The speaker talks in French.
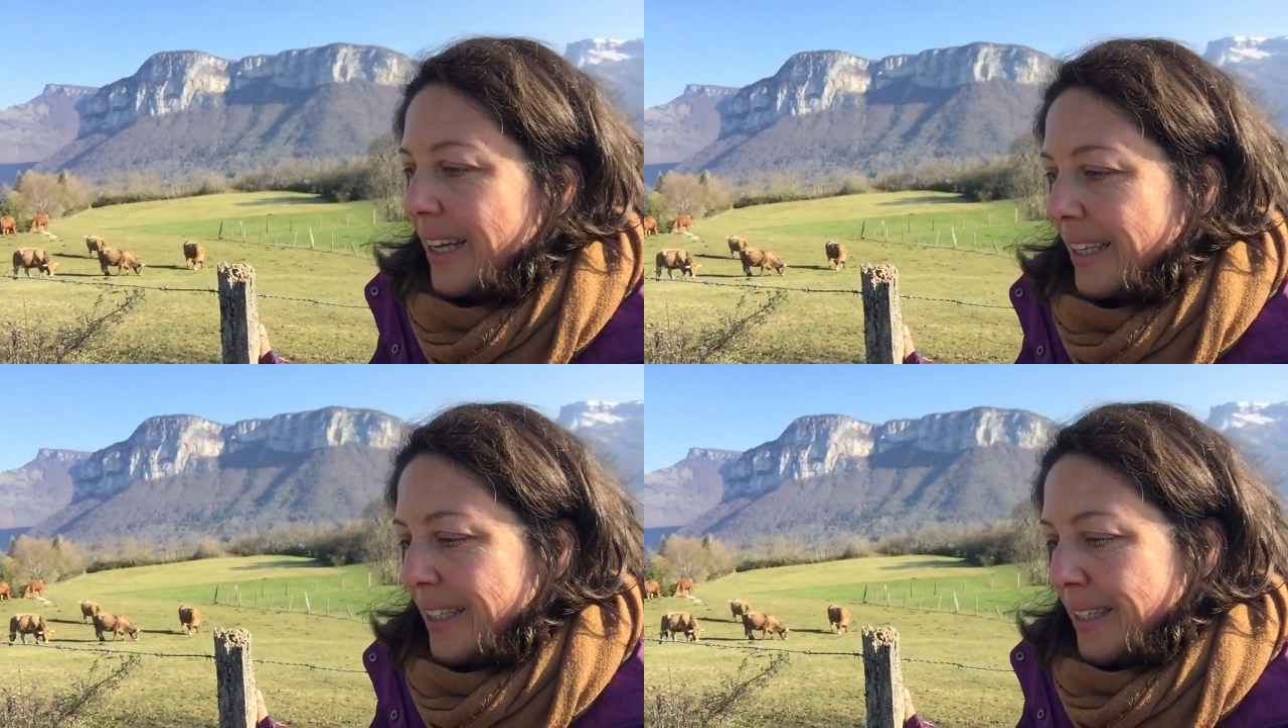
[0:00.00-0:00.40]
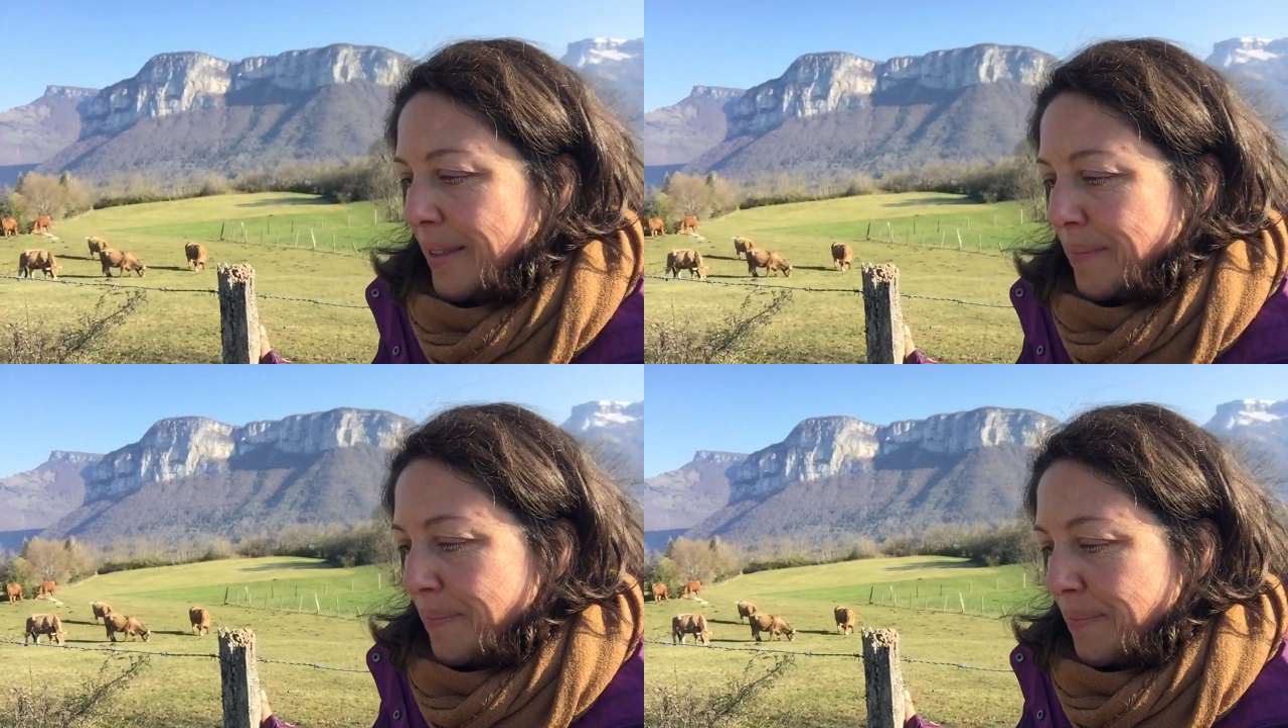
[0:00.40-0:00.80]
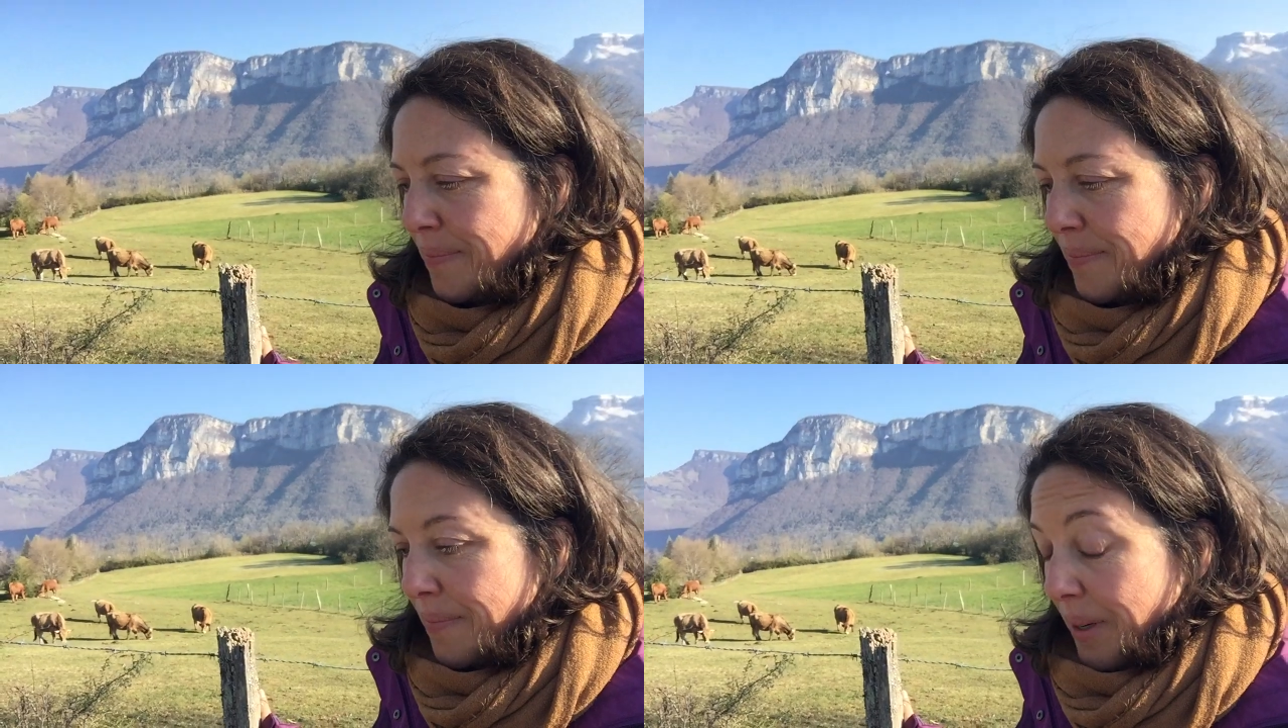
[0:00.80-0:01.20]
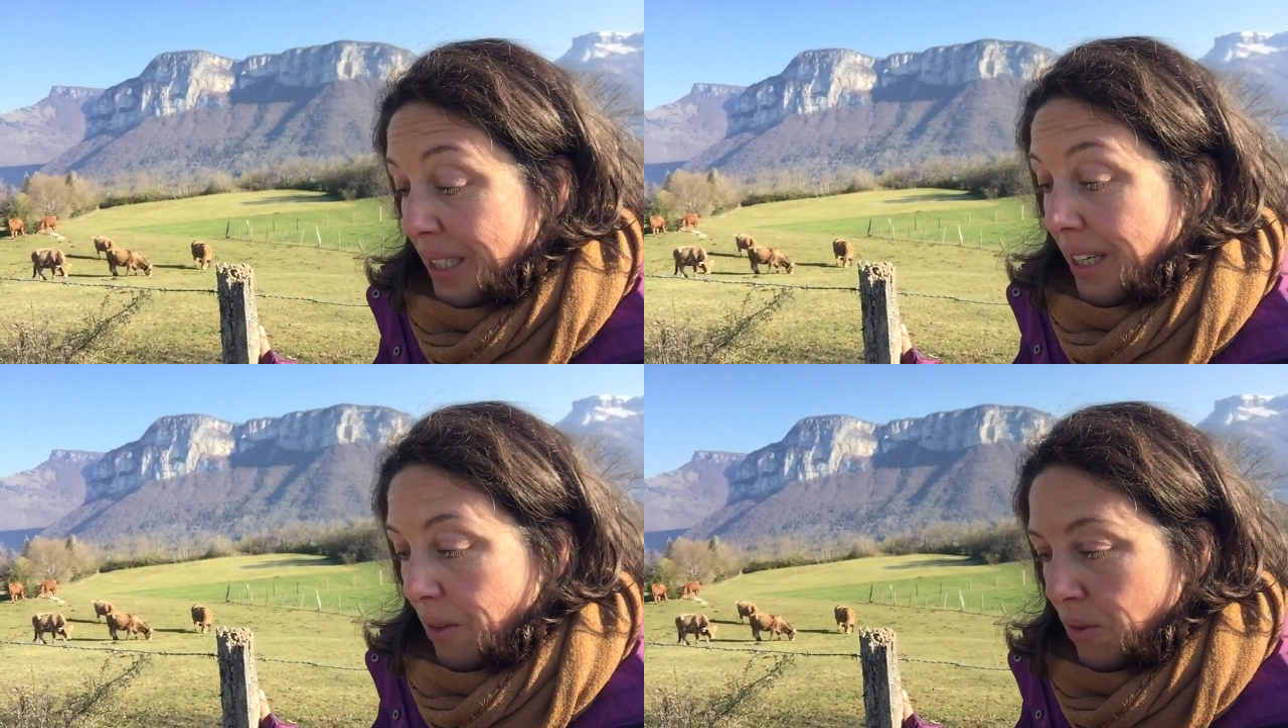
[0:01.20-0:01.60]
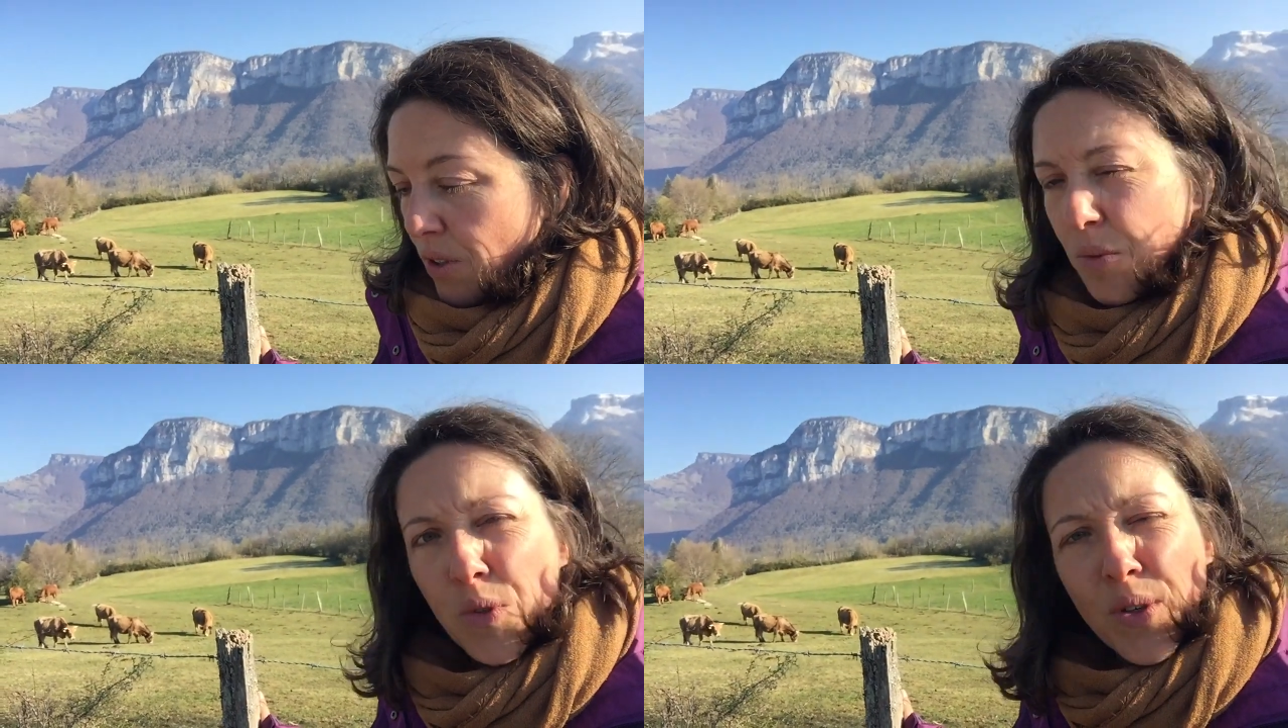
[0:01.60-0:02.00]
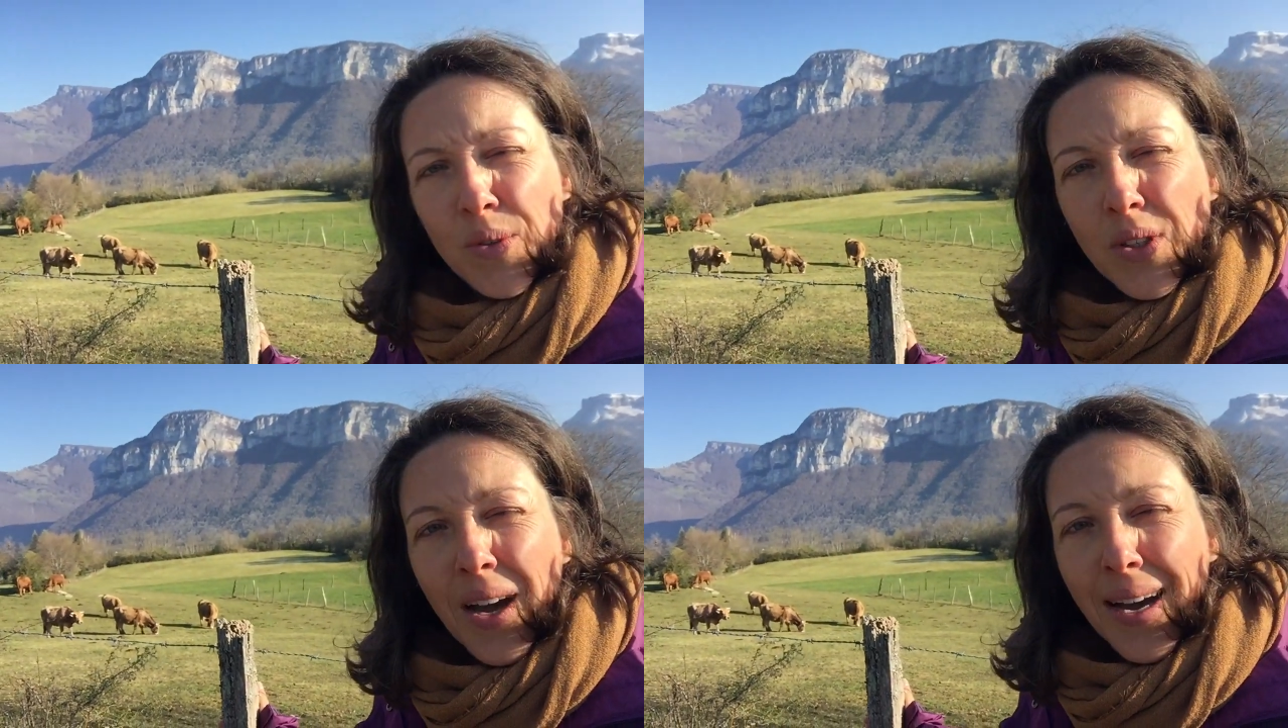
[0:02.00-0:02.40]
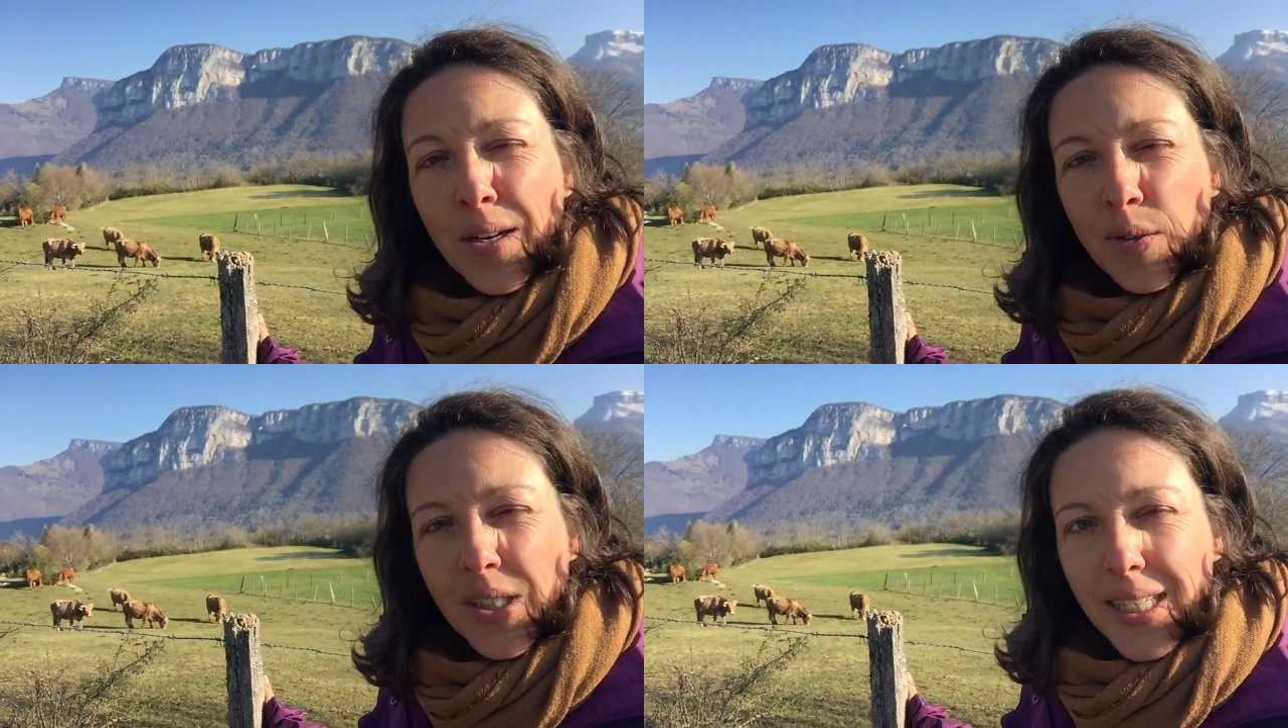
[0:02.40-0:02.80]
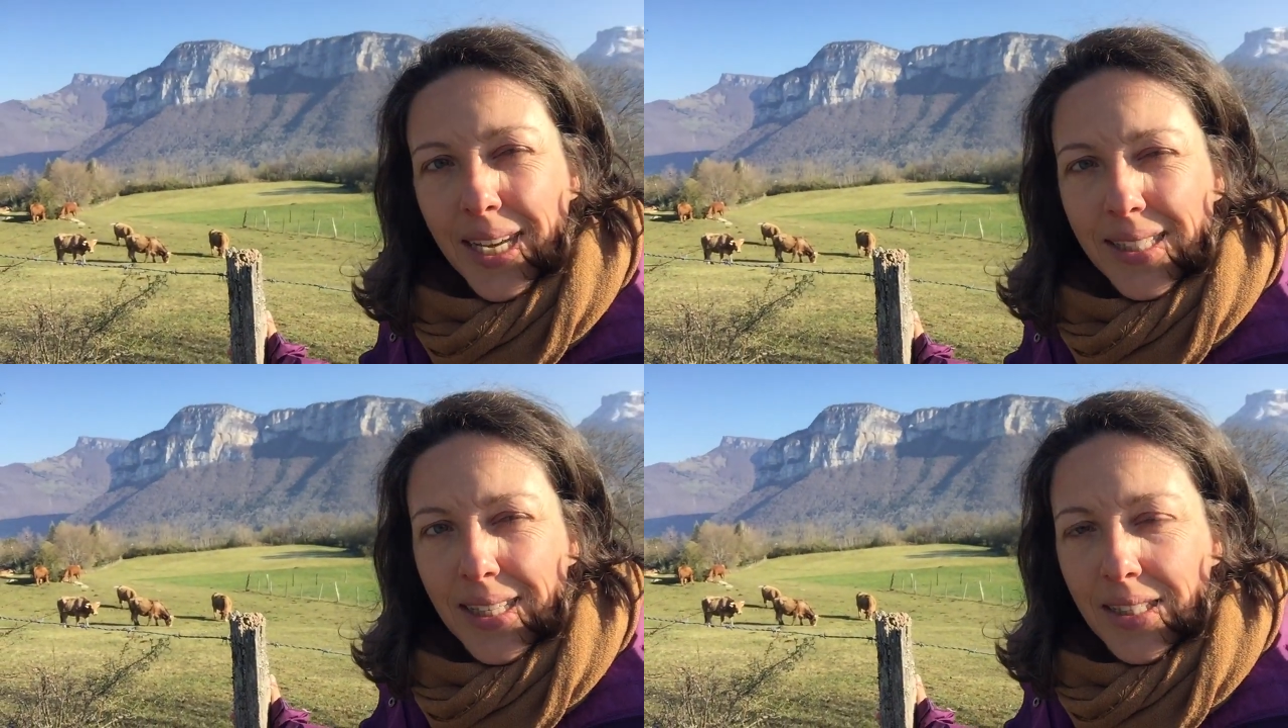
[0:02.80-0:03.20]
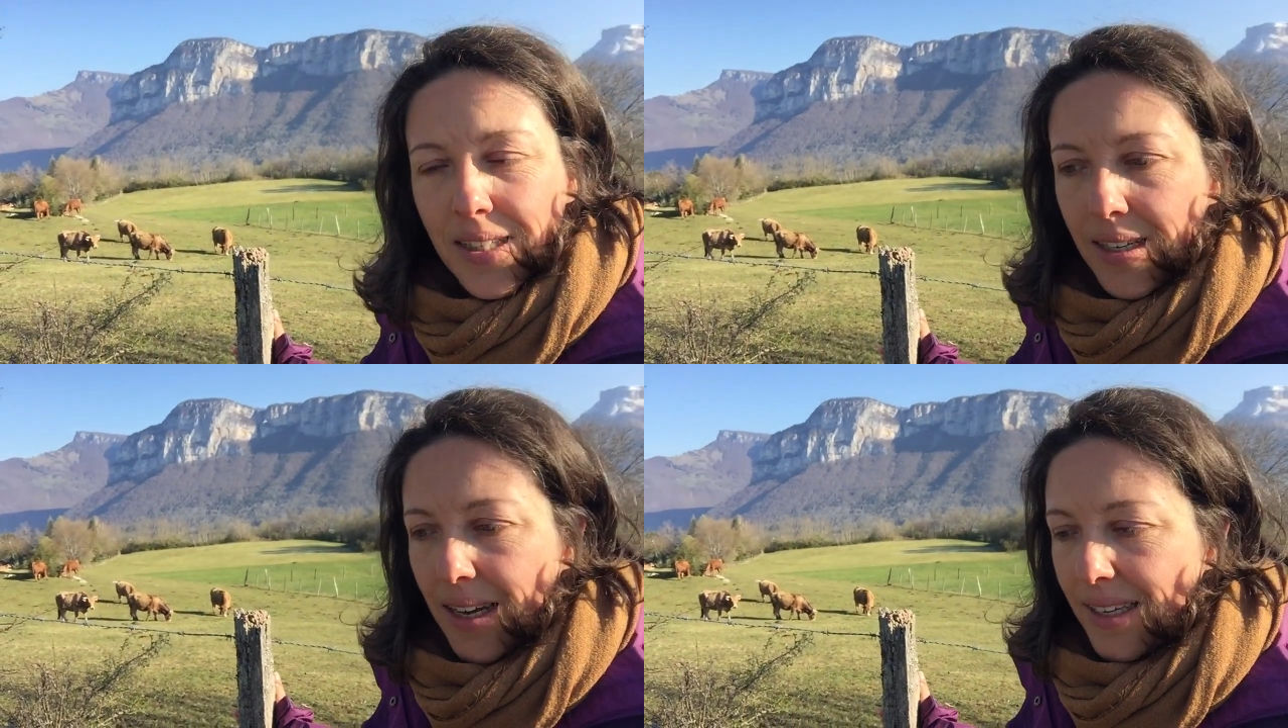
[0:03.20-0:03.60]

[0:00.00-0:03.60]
Et hum, moi, j'ai longtemps, je me suis longtemps accrochée à cette, euh,